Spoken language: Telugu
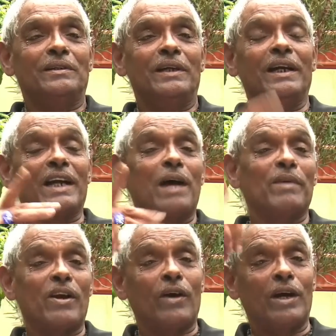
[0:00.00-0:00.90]
వెంట
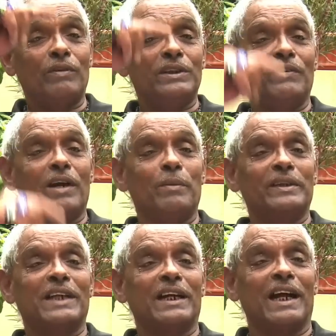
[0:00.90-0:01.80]
రామారావు గారు విజయవాడ
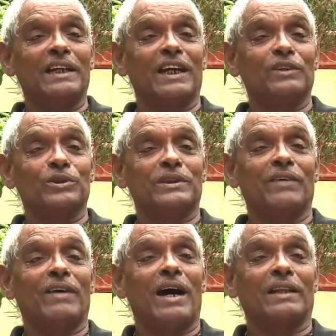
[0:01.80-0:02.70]
బస్టాండ్ కట్టాడు
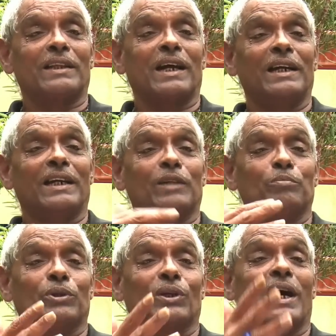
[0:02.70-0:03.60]
చూసావా అంతకంటే
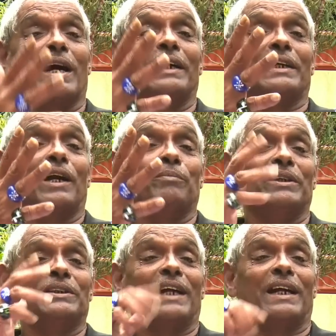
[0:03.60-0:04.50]
అద్భుతంగా కట్టాడు
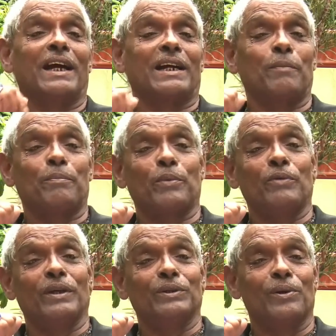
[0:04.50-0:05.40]
బస్టాండ్ అక్కడ
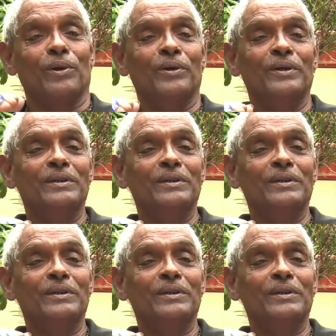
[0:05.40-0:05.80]
పులివెందుల్లో